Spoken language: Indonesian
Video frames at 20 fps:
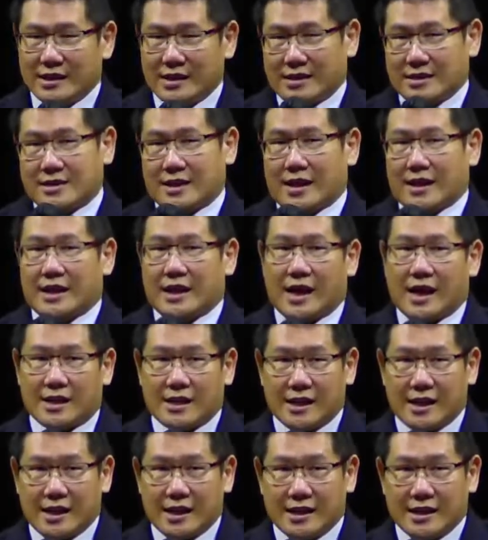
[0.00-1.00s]
Selain
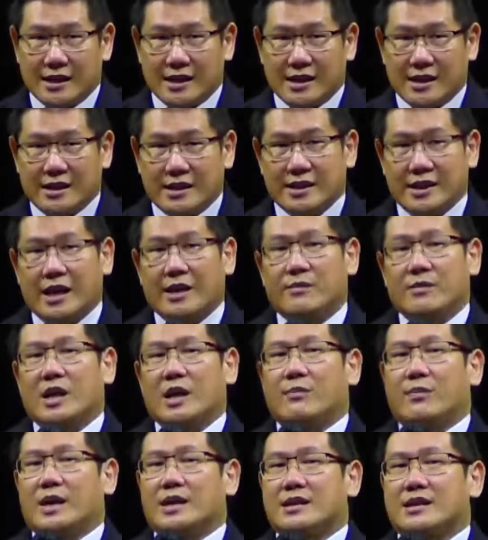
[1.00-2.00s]
harta, dia akan
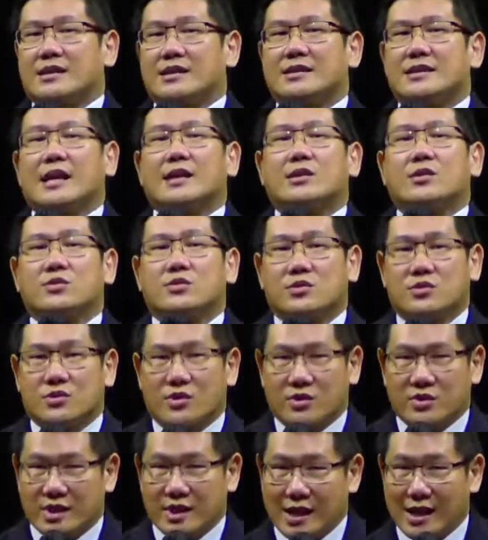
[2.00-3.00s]
mendapat status
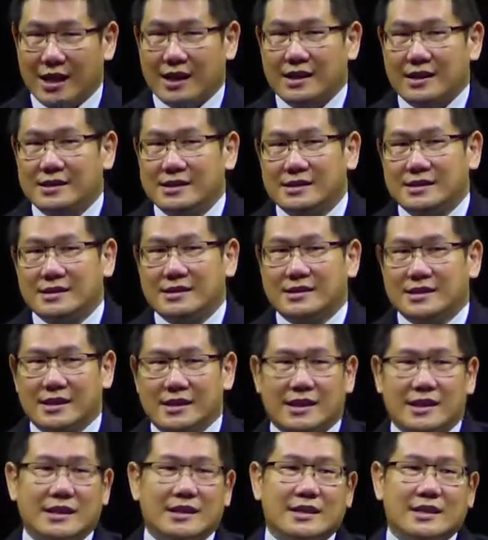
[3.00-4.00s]
sosial. Ya.